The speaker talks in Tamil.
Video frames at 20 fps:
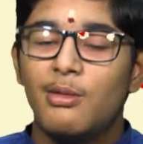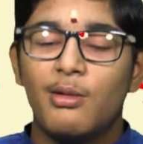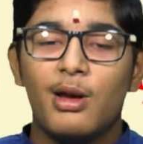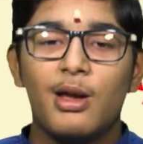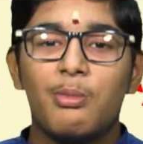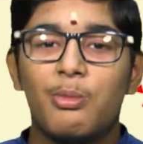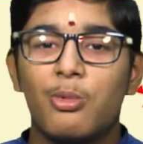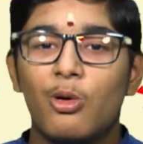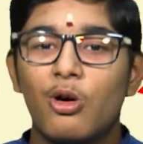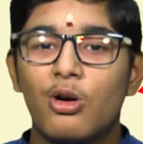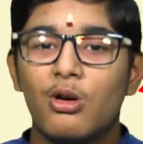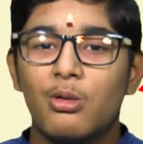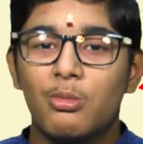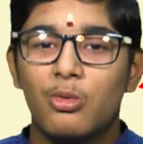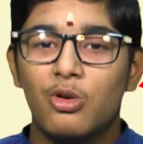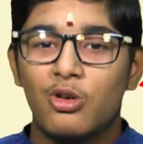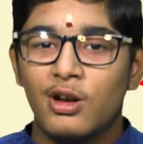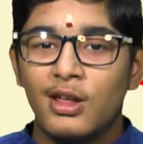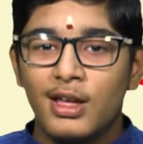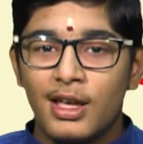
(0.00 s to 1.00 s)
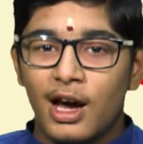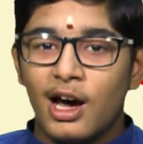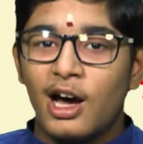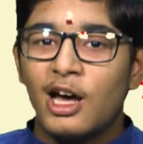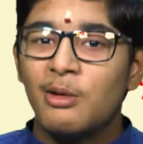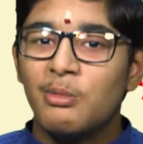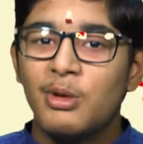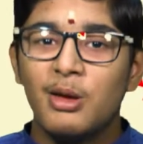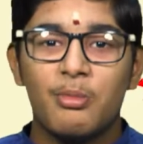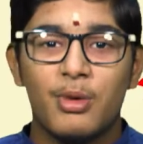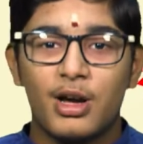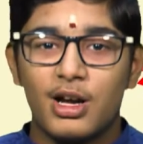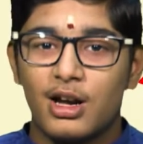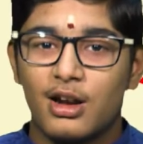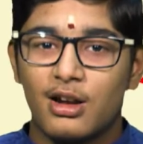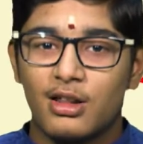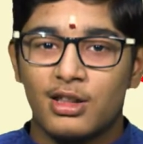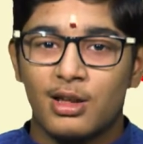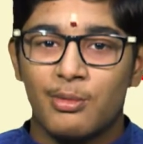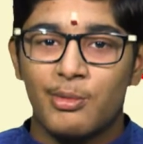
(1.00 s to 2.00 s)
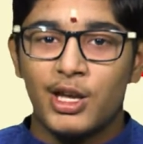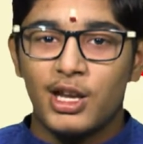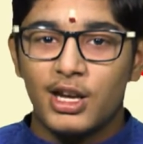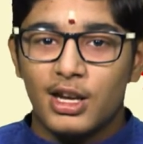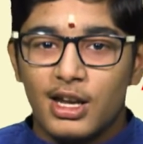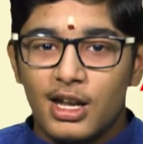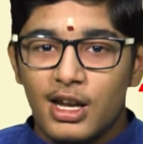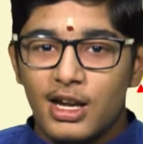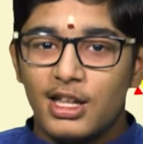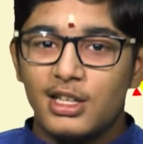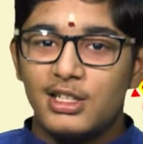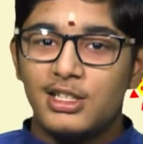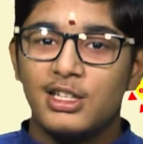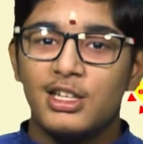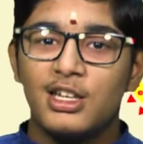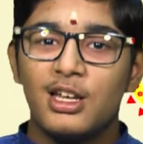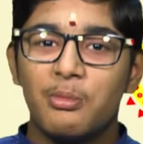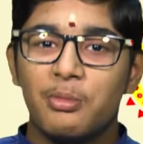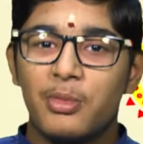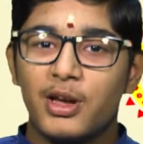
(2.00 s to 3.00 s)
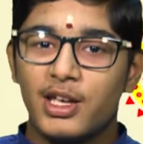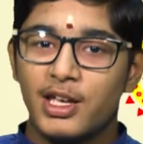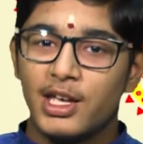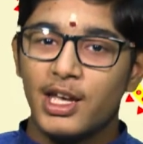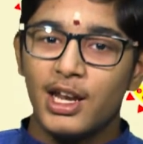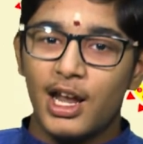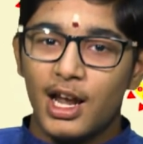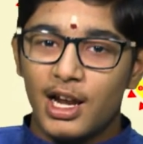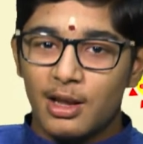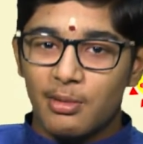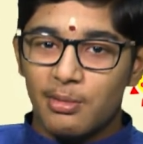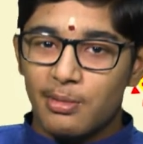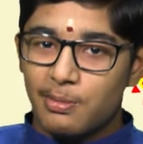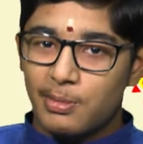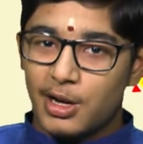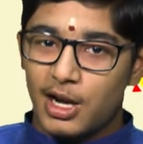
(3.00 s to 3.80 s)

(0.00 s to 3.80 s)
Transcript: மாதிரி போகும்போது யாருமே பார்க்காத சமயத்தில் அந்த சின்ன பையன் அந்த